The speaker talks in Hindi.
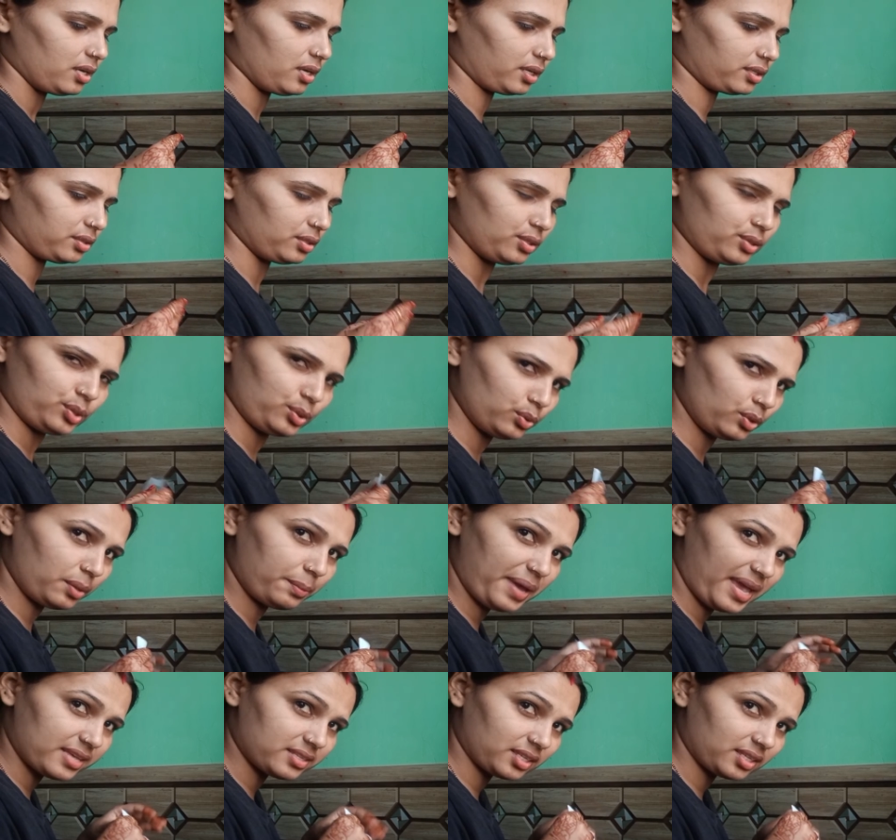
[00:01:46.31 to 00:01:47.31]
रख देती हूँ ना
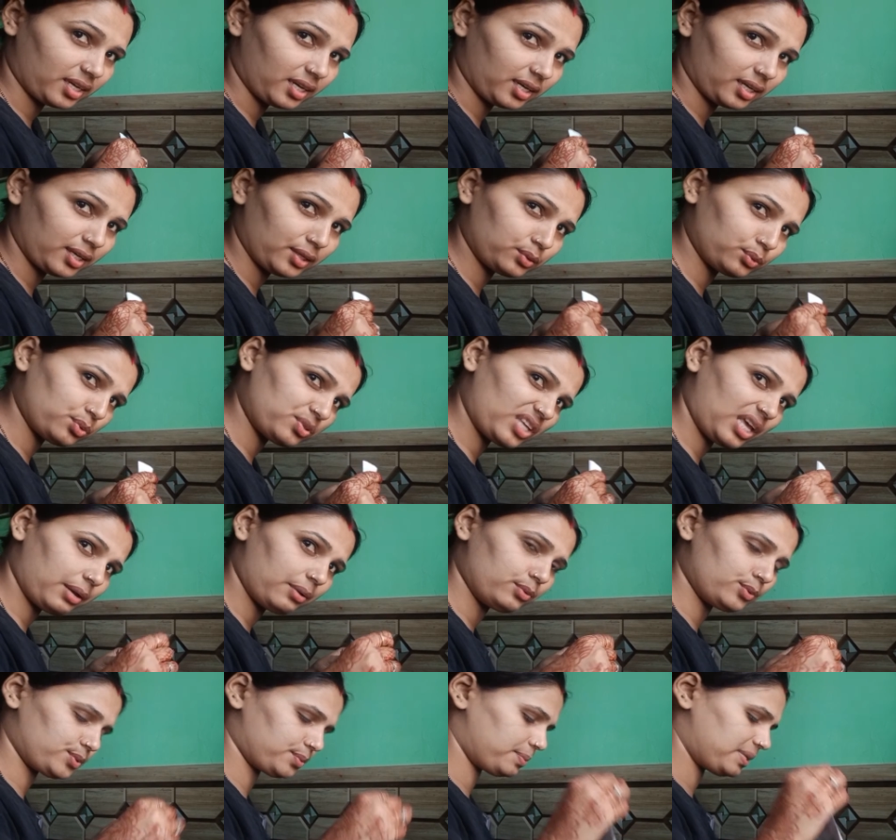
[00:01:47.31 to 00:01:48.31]
मैं ऐसे करके तो उसका
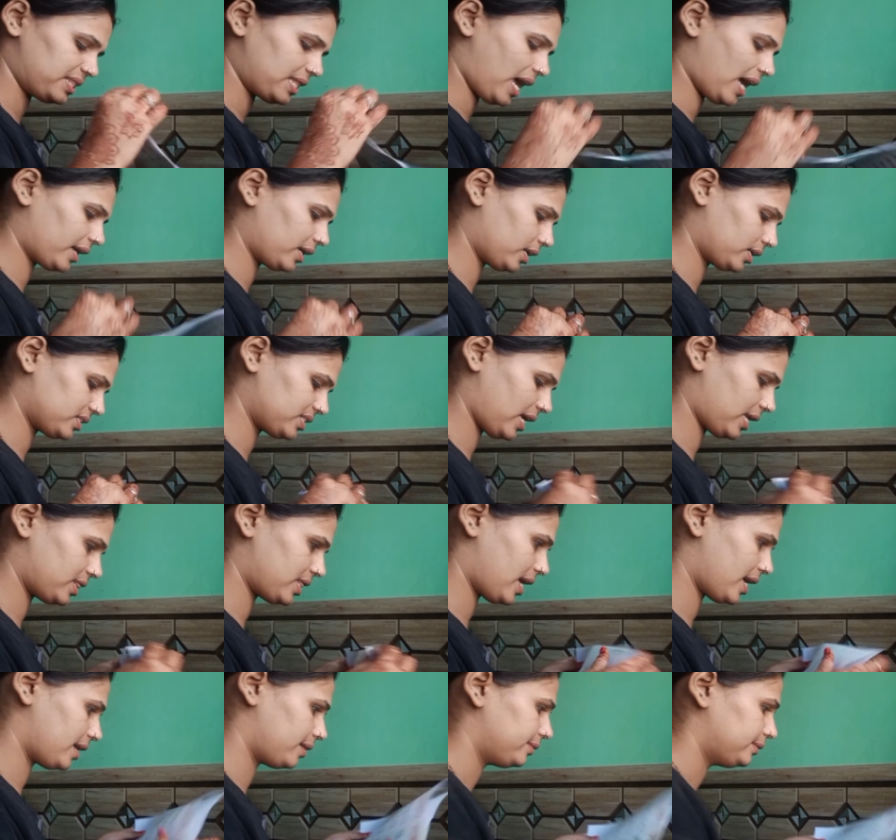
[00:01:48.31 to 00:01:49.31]
उसमें दाग लग
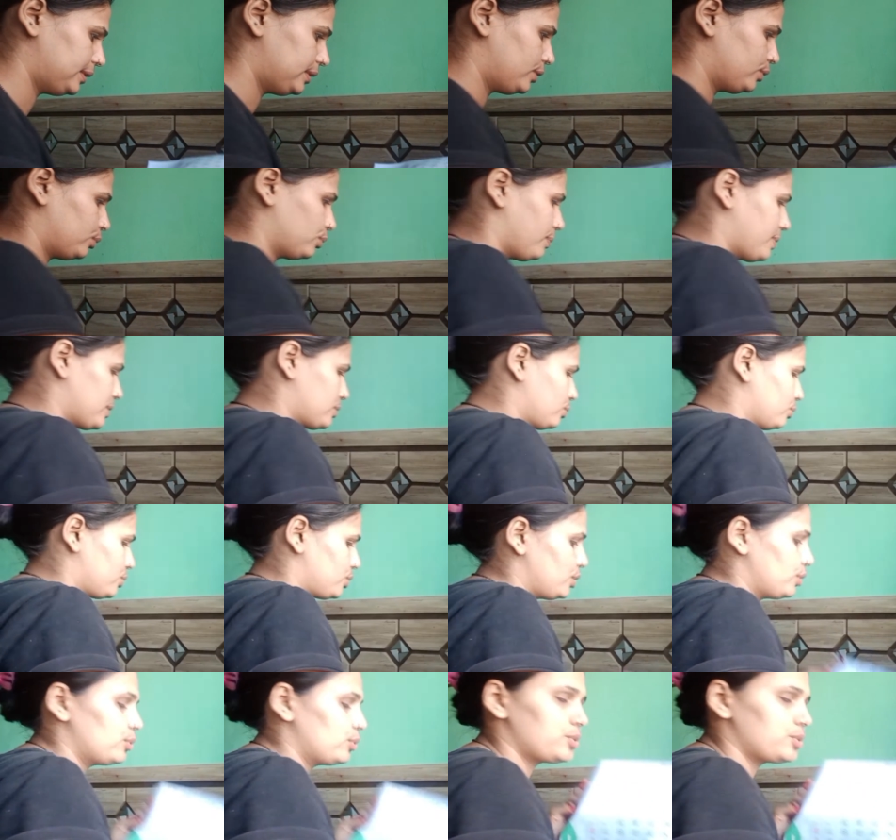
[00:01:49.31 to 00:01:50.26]
जाता है तो मैं सोची